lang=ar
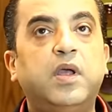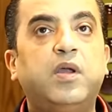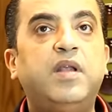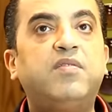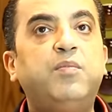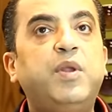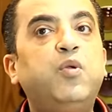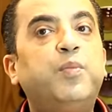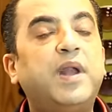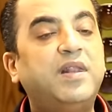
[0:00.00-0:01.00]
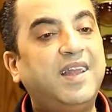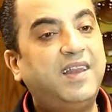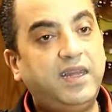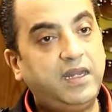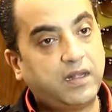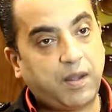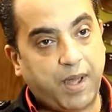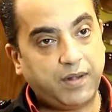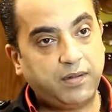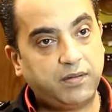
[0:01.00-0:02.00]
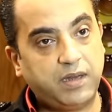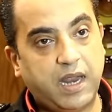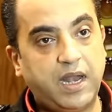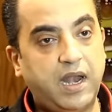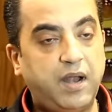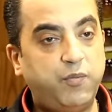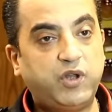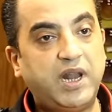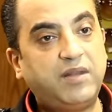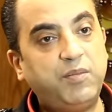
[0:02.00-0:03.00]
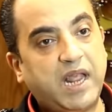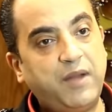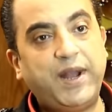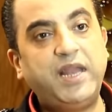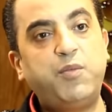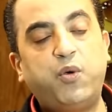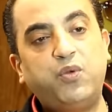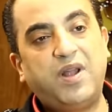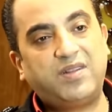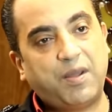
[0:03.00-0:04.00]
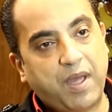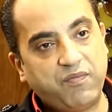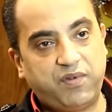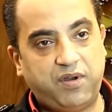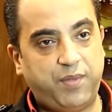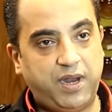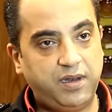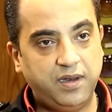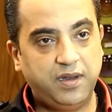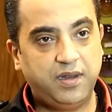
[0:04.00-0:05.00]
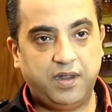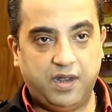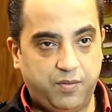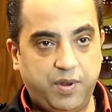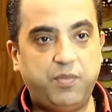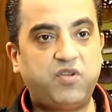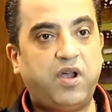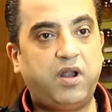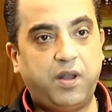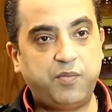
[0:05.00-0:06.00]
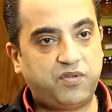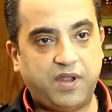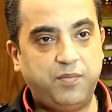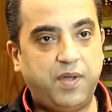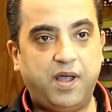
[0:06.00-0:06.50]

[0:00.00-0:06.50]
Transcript: نازل منه براندات جديده طبعا يعني الموديلات اللي بنتكلم عليها دي موجوده طبعا في الريبان الريبان ما شاء الله مش سايبه